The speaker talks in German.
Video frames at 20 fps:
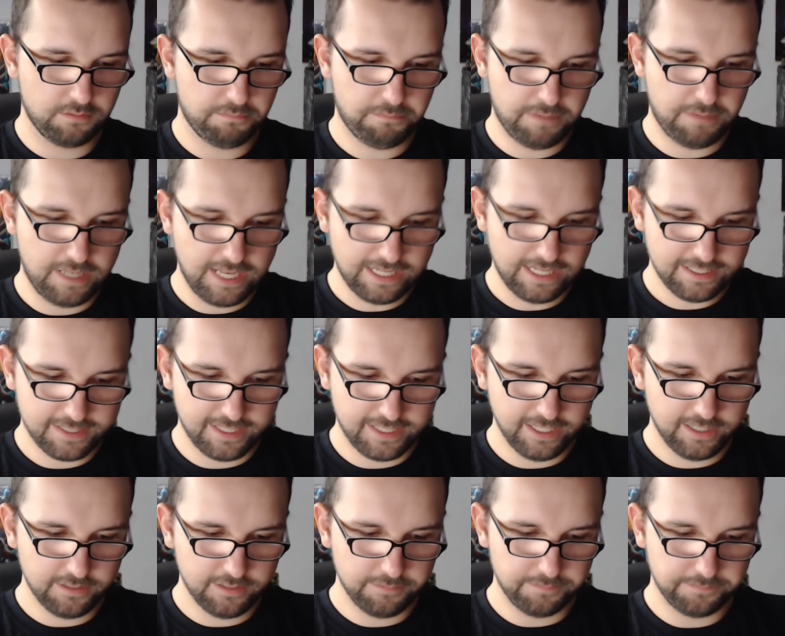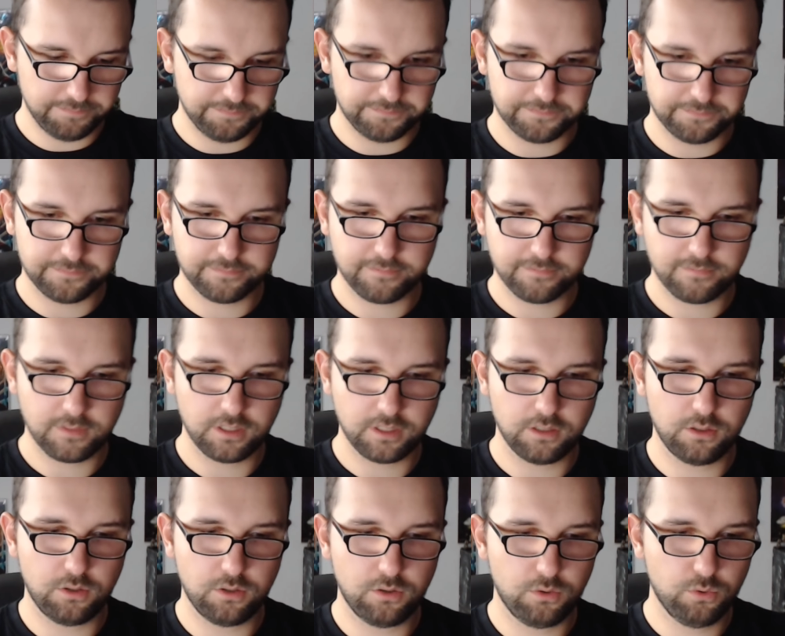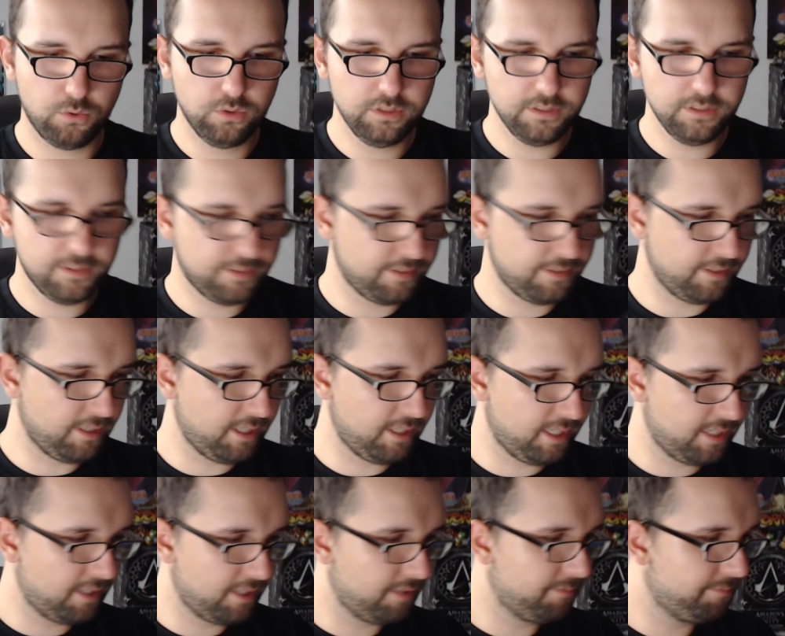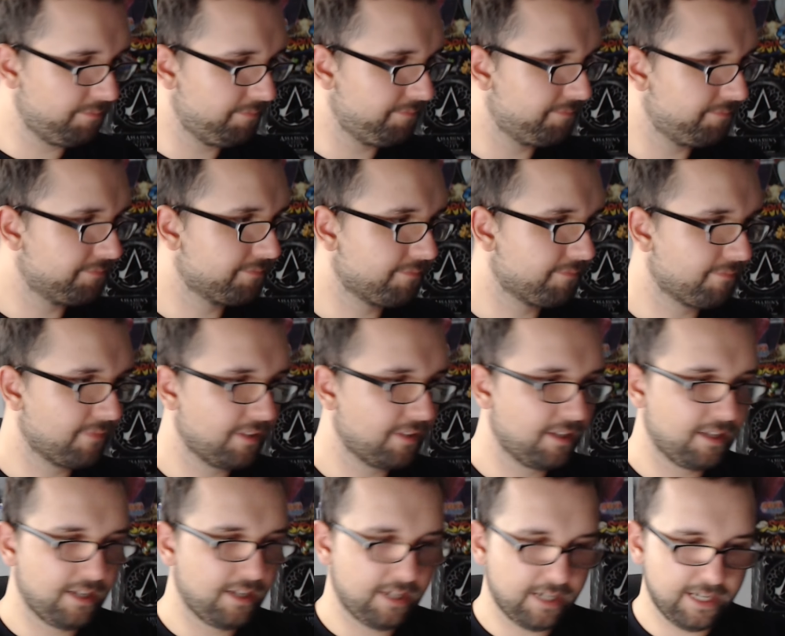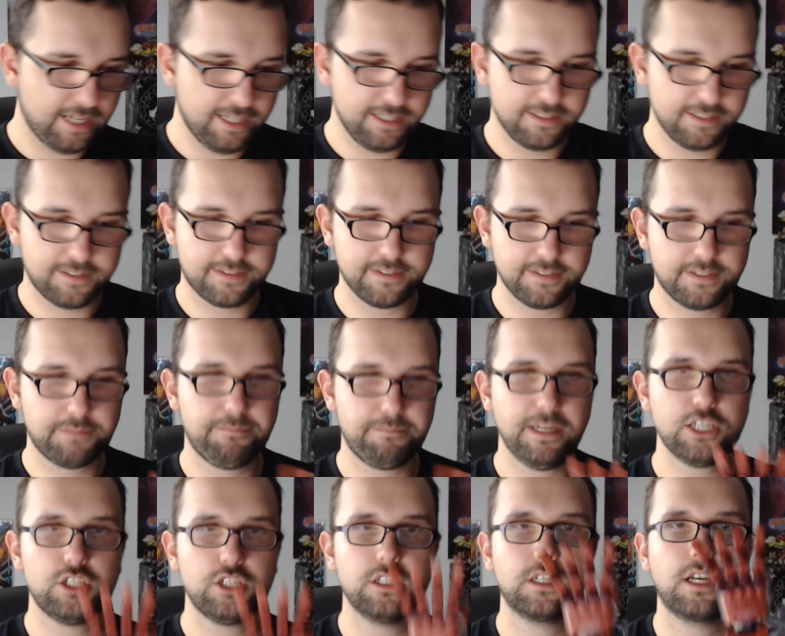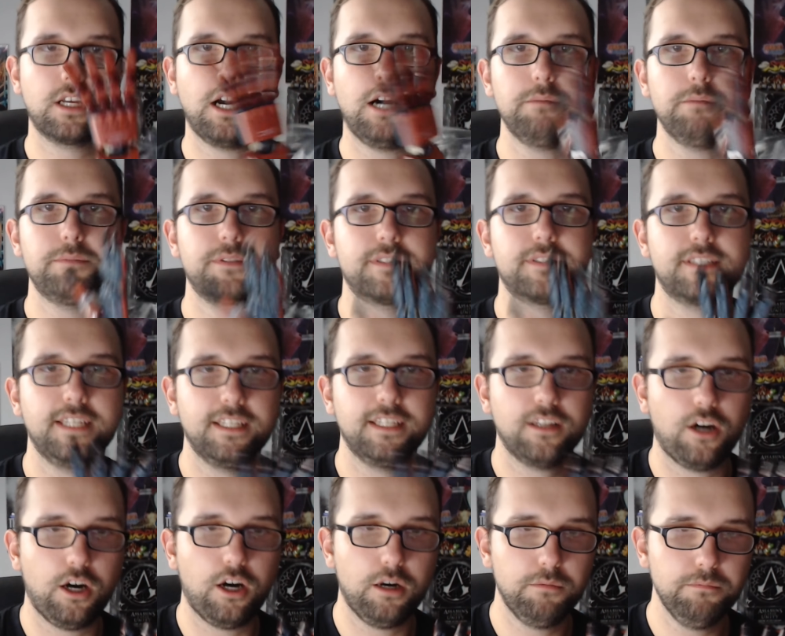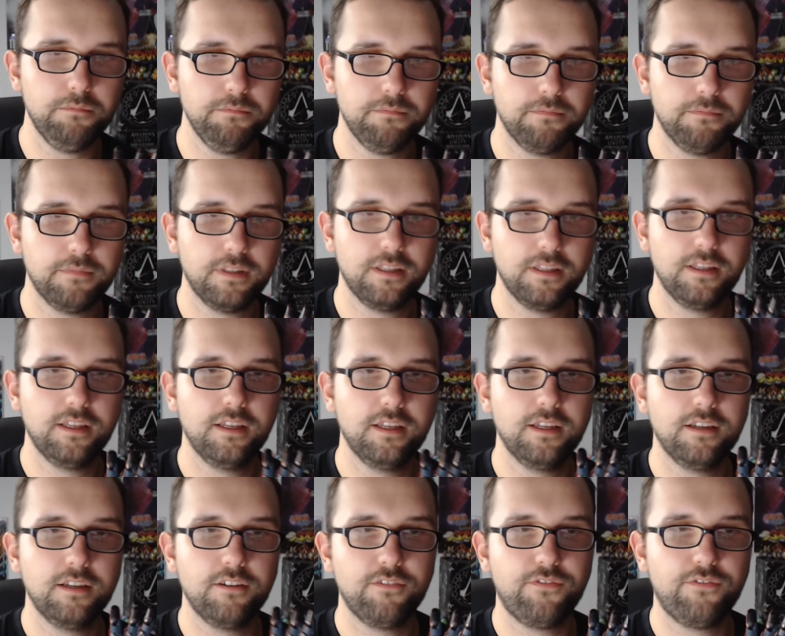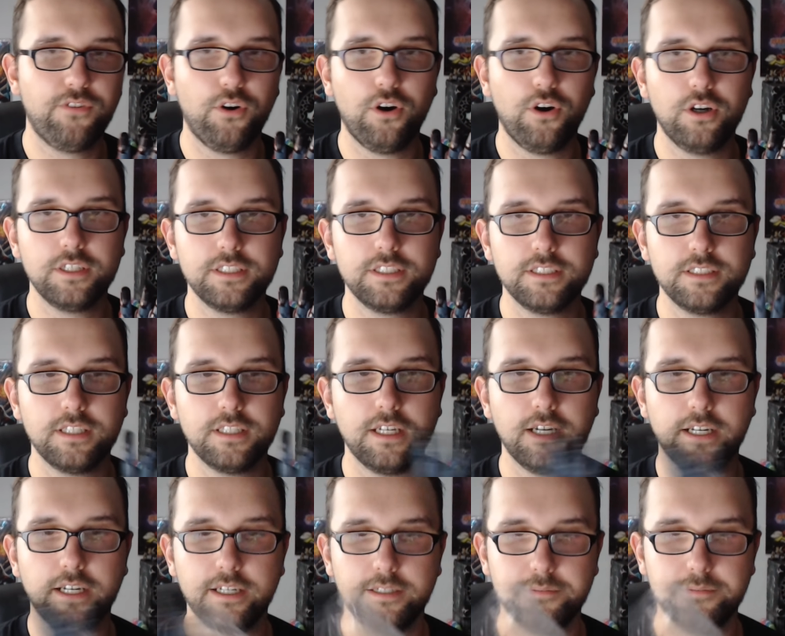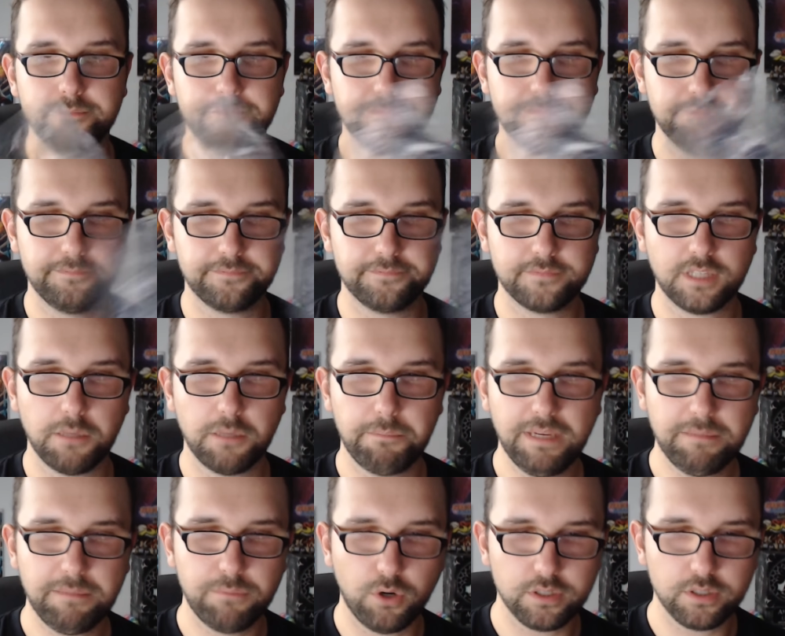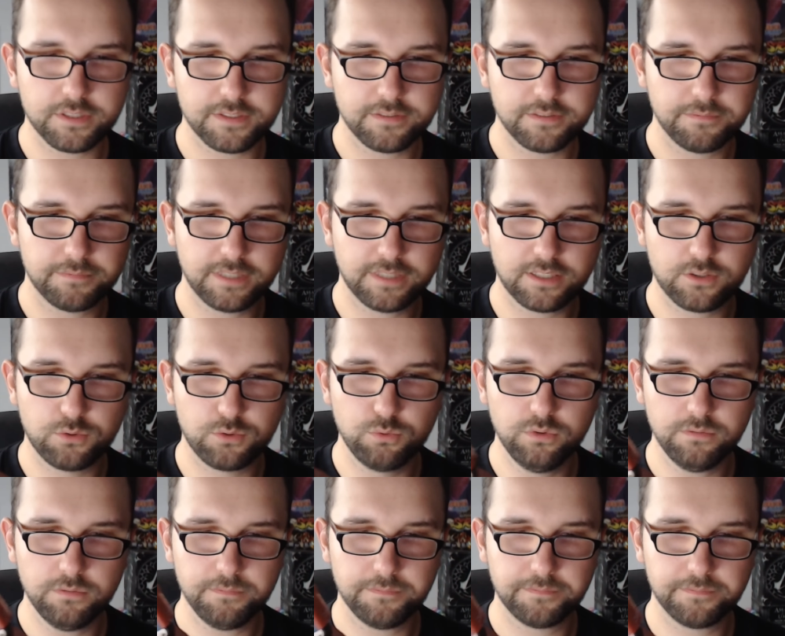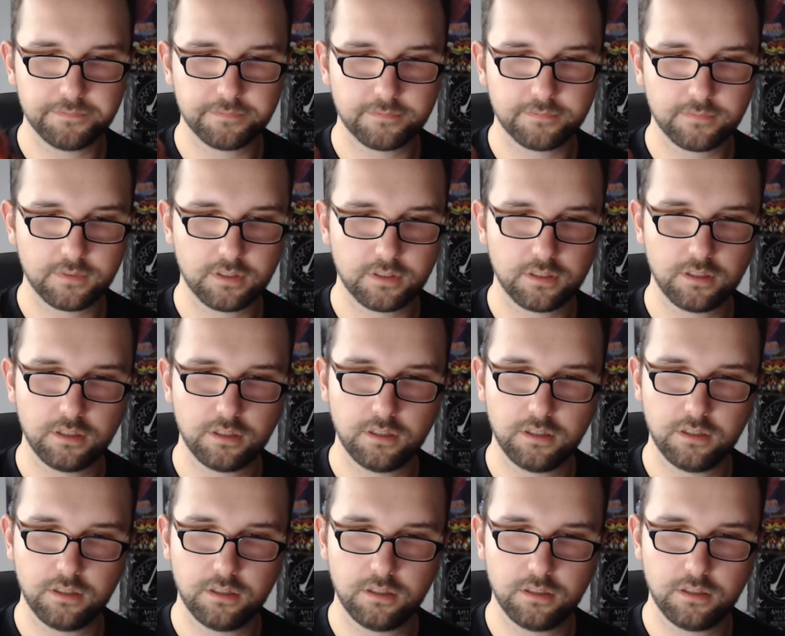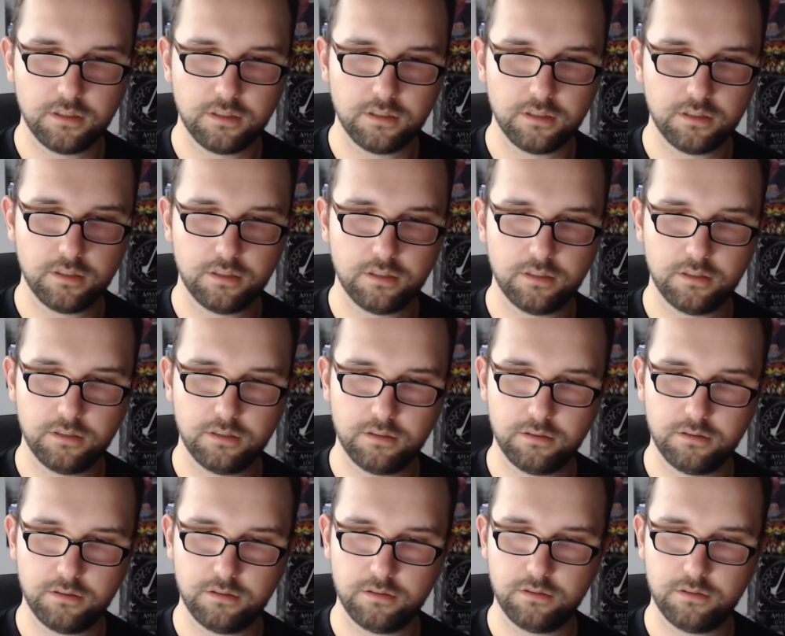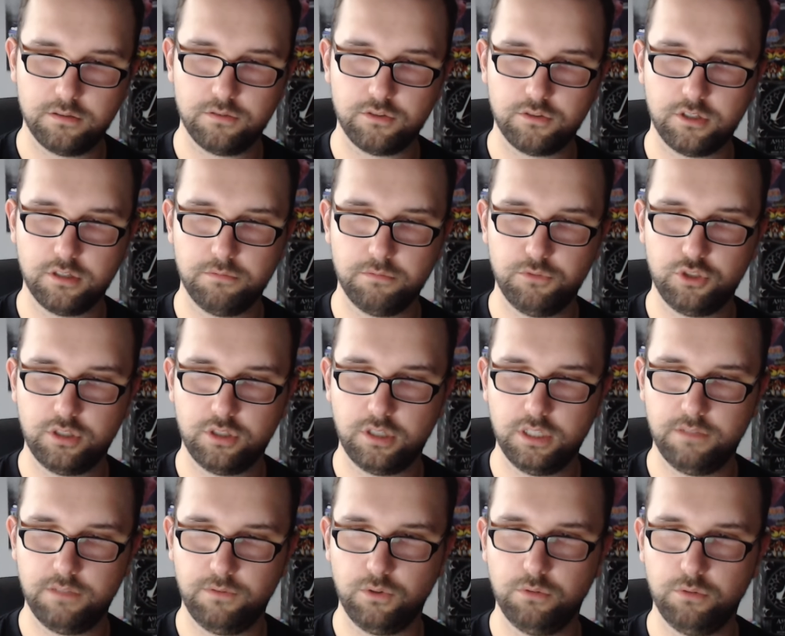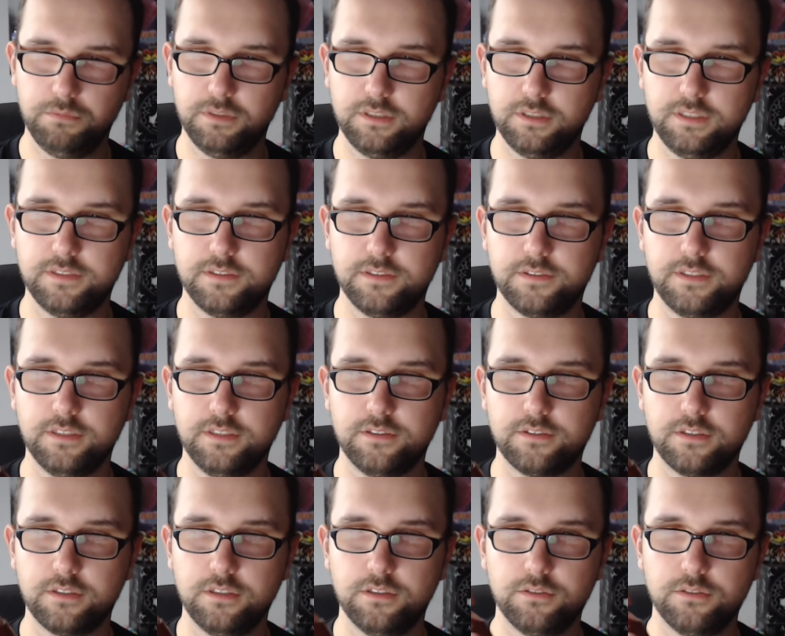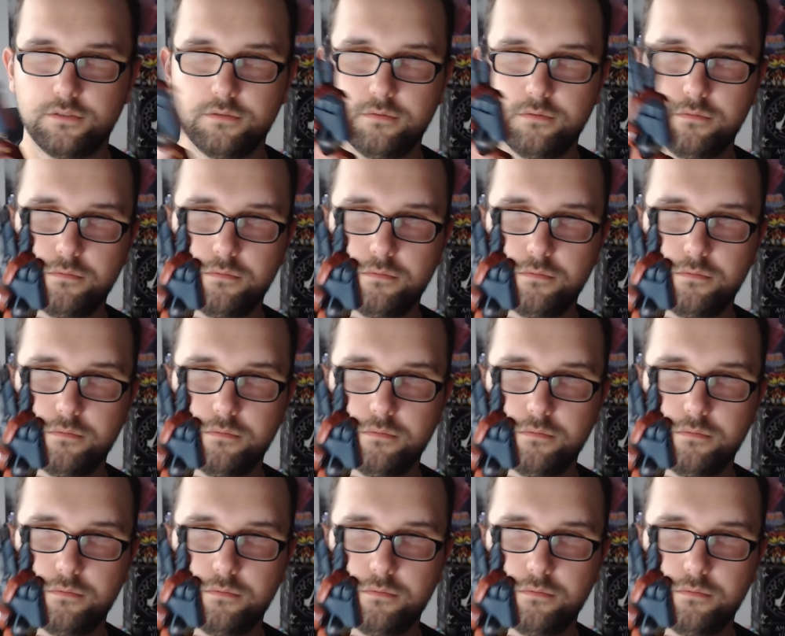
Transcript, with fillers: Plastik, und ähm, als Special gab es den Arm von ähm, Big Boss dazu. Ich frage mich gerade, warum hier dieses Ding drin ist.